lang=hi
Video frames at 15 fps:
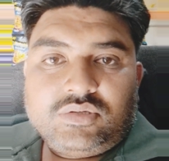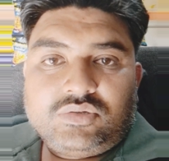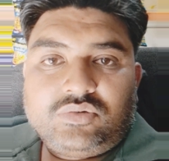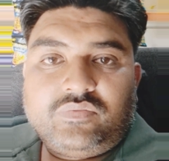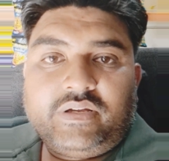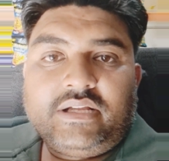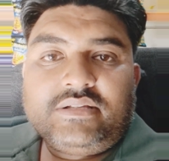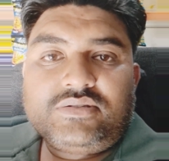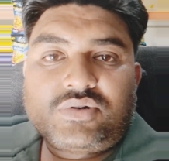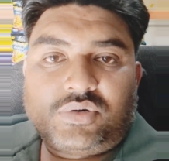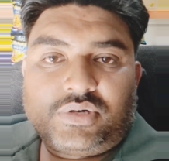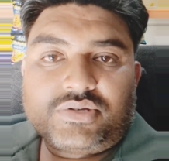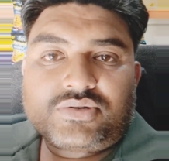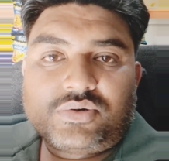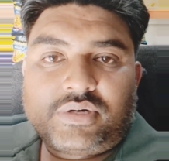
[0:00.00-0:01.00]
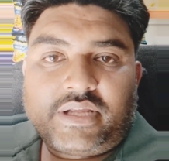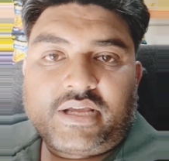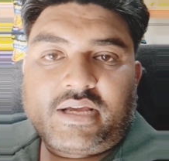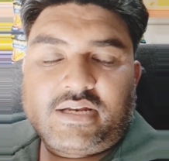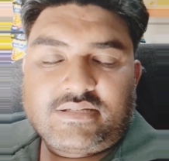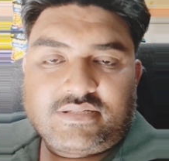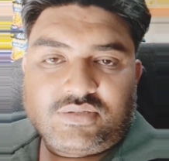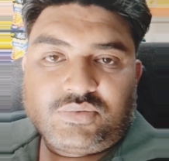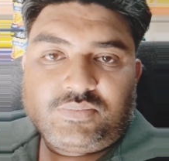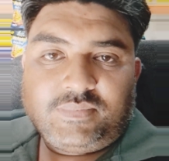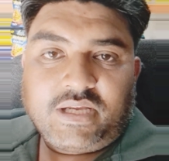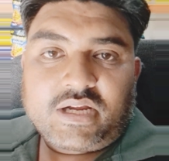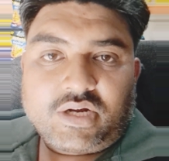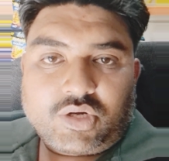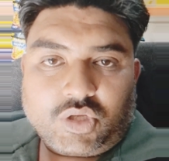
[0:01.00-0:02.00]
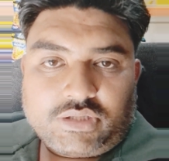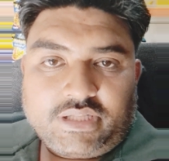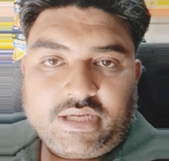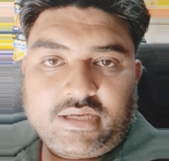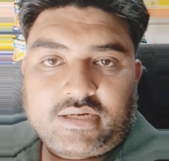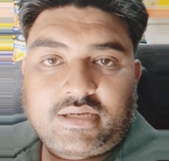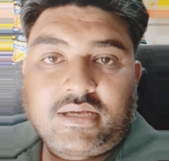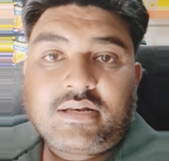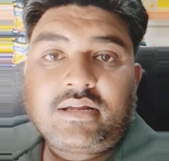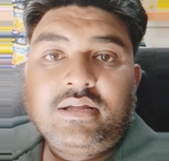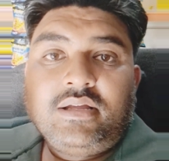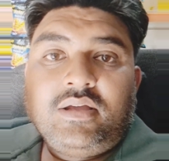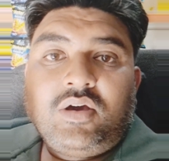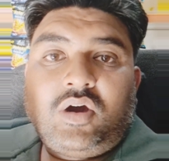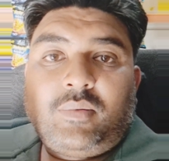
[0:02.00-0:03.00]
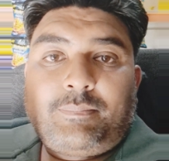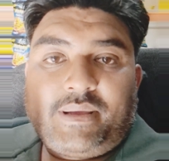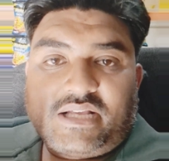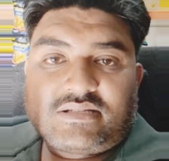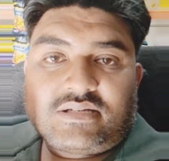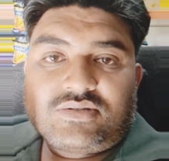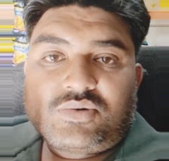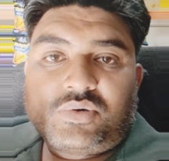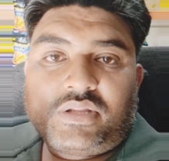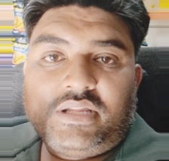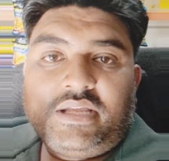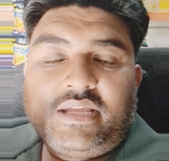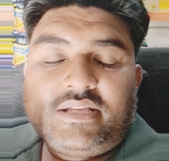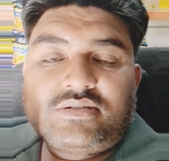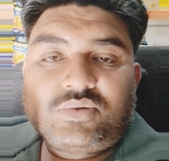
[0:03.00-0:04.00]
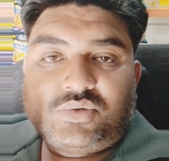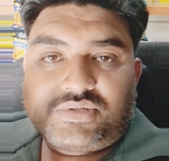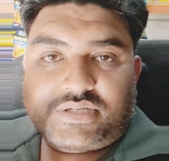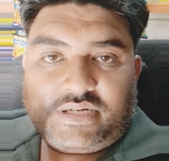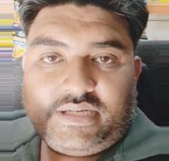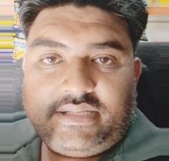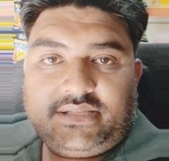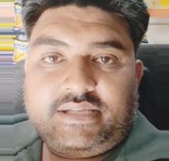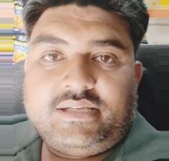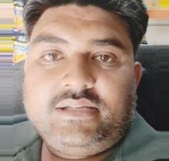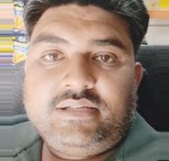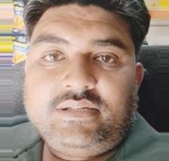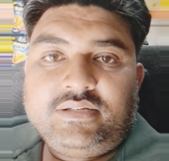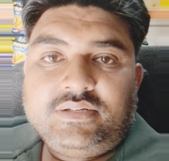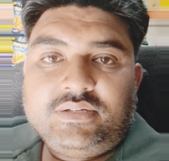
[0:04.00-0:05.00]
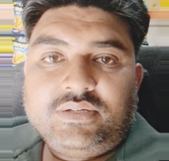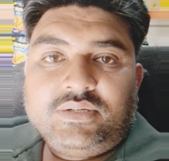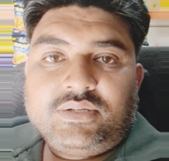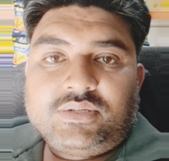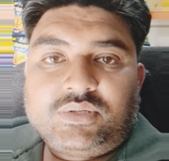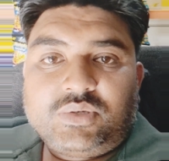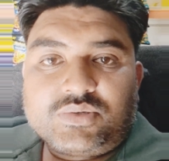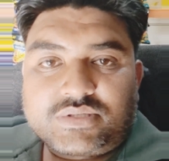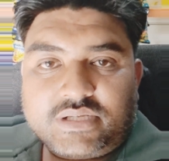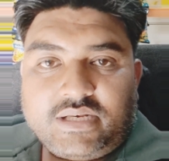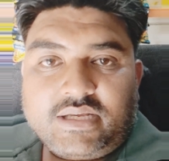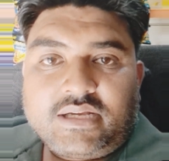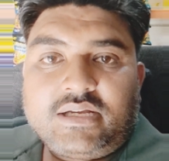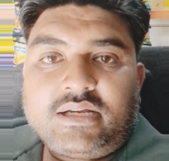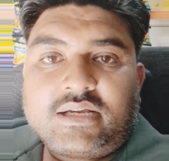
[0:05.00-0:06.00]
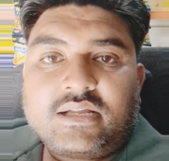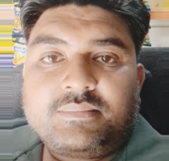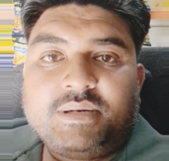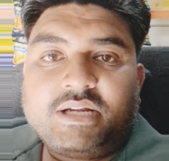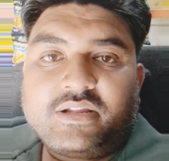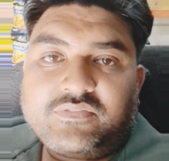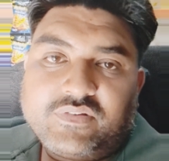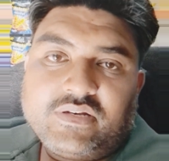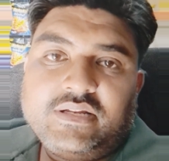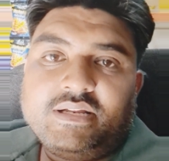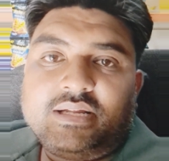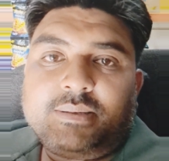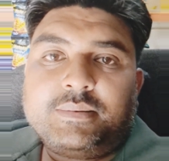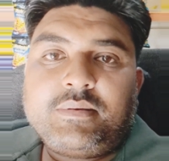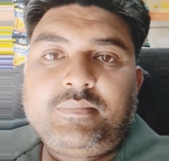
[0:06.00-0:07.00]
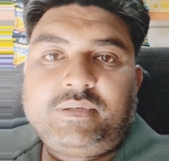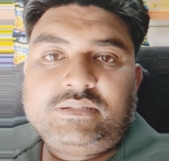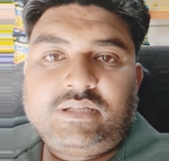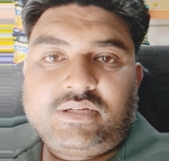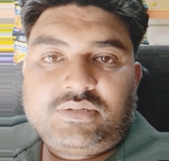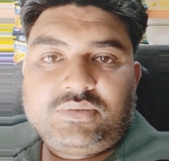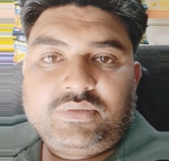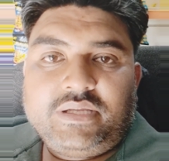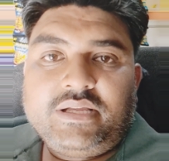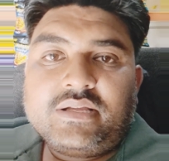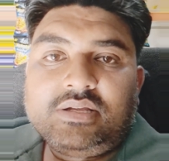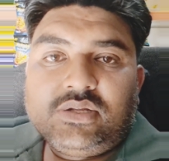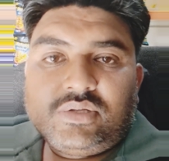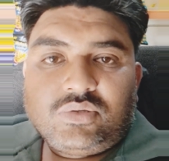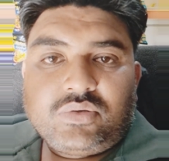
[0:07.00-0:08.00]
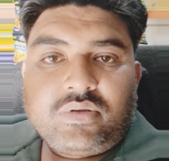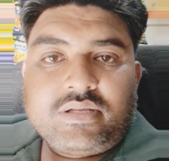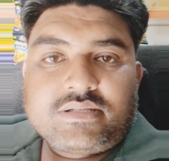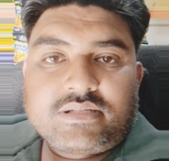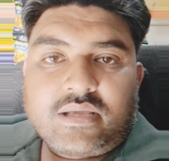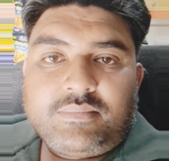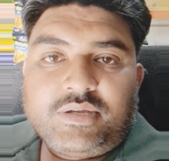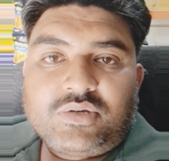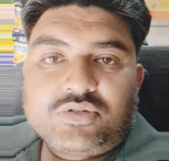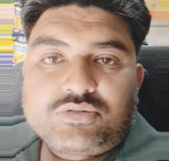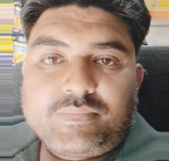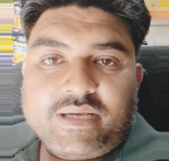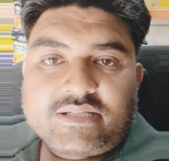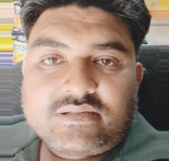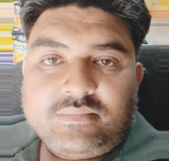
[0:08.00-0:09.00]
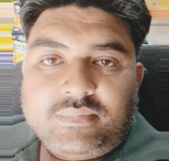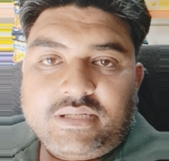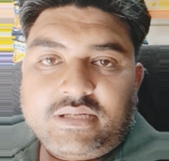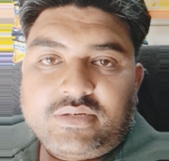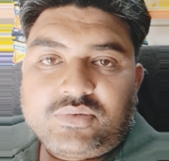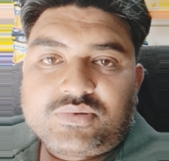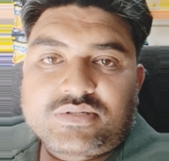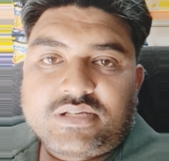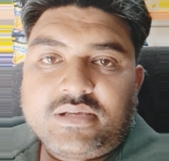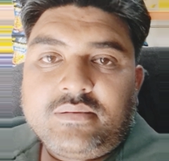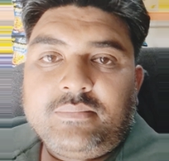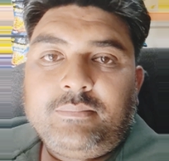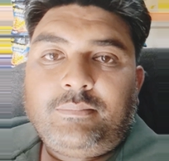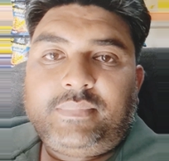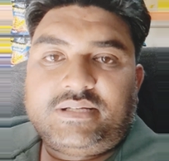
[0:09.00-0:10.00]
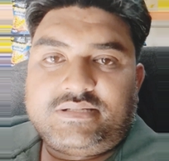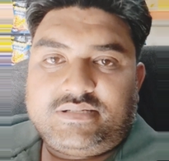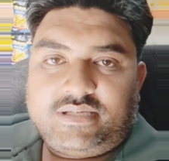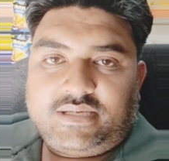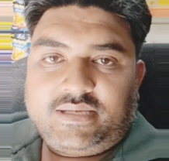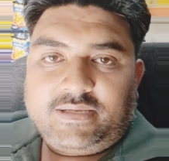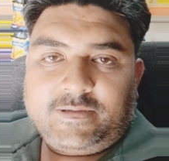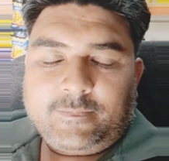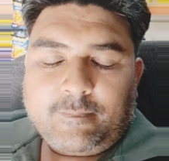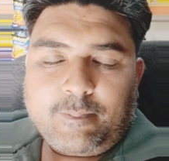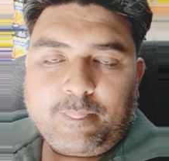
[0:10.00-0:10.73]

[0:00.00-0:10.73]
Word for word: तो वह छोटे छोटे खर्चों में कटौती कर कर अब पैसा जोड़ने की सोच रही थी तो उसे लगा अगर मैं टिफ़िन लेना भी बंद कर दूंगी तो इसके भी कुछ पैसे मेरे रोज के बच जाएंगे